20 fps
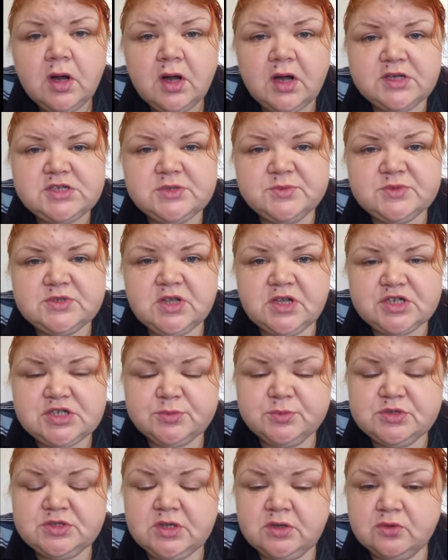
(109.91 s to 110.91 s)
А чем
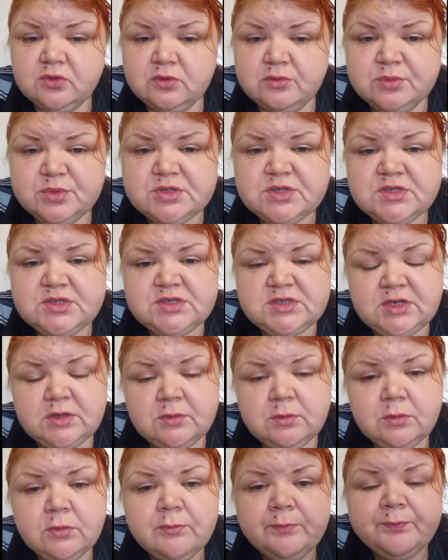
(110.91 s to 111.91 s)
старше мы становимся,
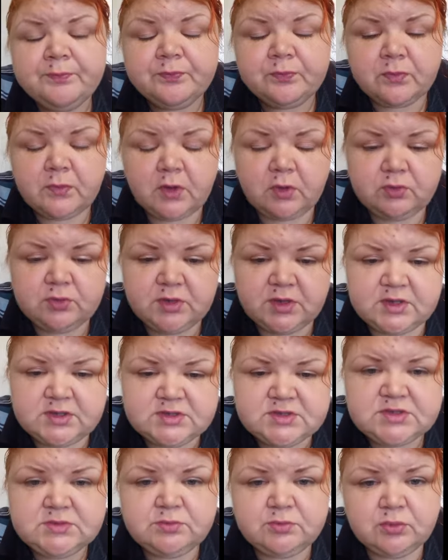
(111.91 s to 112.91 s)
тем у
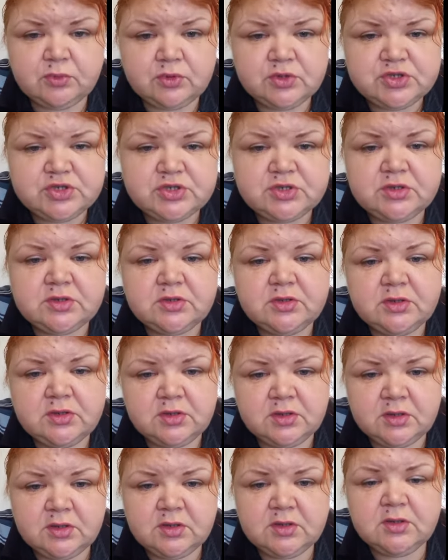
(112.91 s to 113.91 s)
нас больше
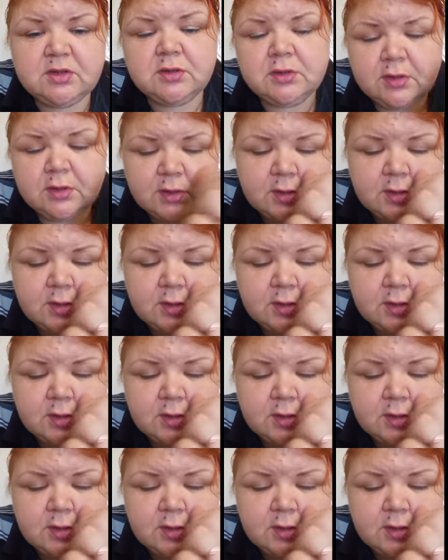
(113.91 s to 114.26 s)
не,